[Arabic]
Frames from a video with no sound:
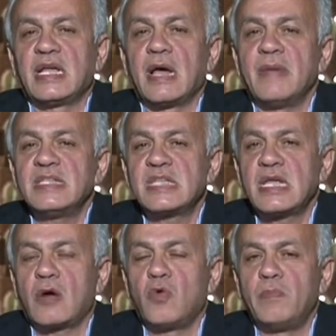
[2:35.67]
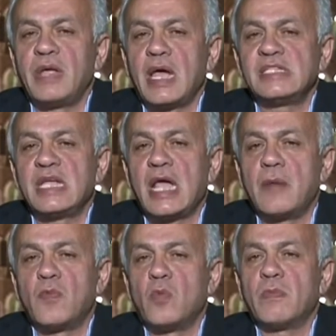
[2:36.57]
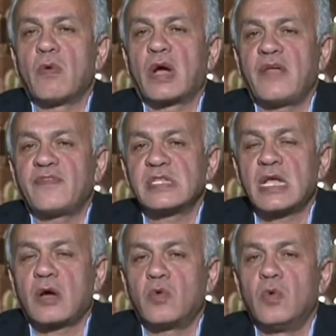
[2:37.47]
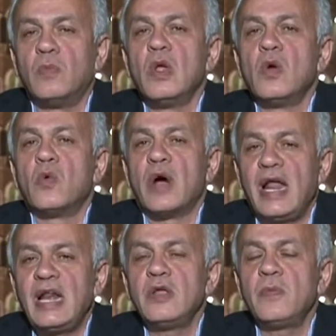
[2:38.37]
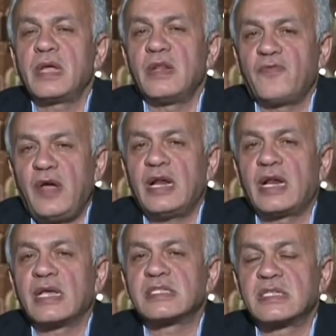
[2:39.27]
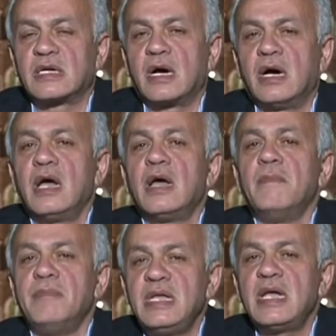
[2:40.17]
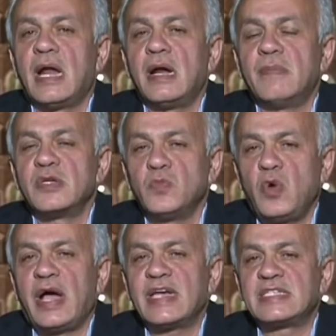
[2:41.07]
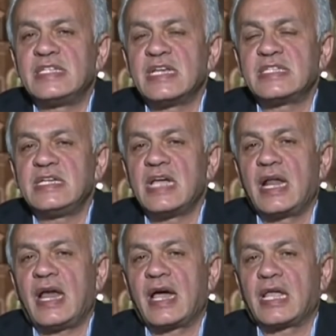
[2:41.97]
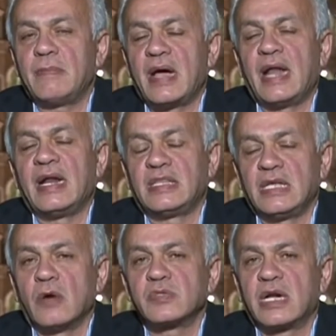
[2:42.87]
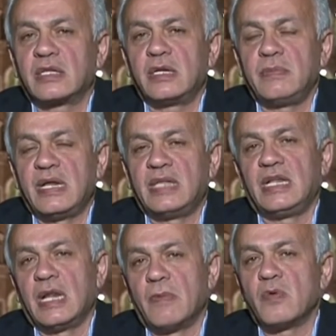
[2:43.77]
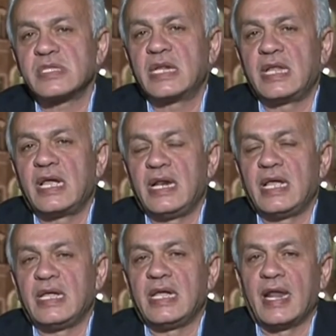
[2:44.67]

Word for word: من سيقوم بهذه المهمة وكيف سيقوم وهل يمكن فعلا الثقة بالمجموعة السياسية الحاكمة التي أوصلت البلاد إلى ما وصلنا إليه